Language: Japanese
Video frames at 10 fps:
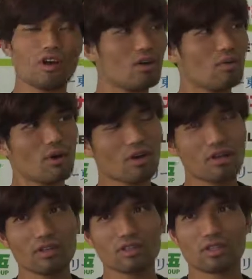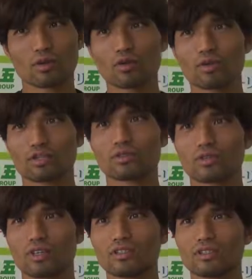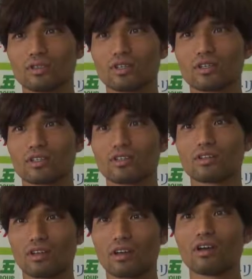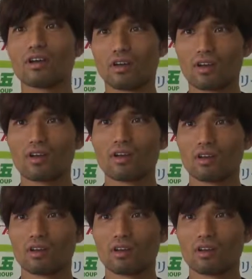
いやわかんないですけど今日なんかそんな感じのが出てたんで